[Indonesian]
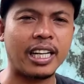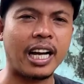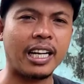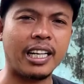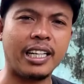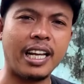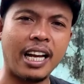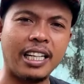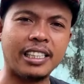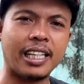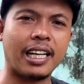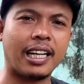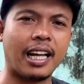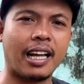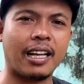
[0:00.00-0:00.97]
dengan indah di
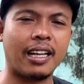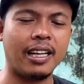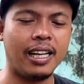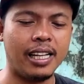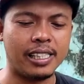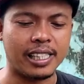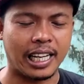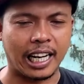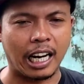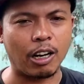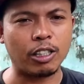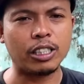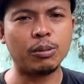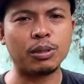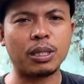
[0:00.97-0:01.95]
sana. Saya
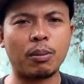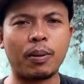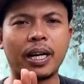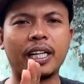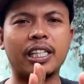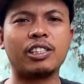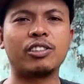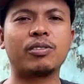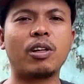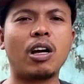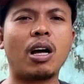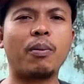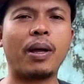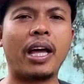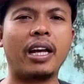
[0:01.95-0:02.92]
aku Kosim bersama Radio Suta
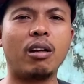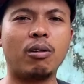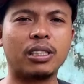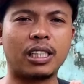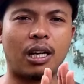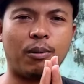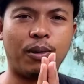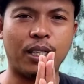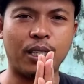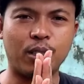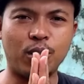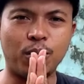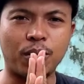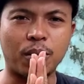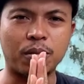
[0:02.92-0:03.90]
kami akhiri
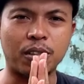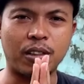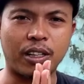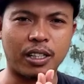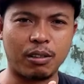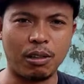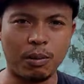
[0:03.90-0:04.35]
wassalamualaikum warahmatullahi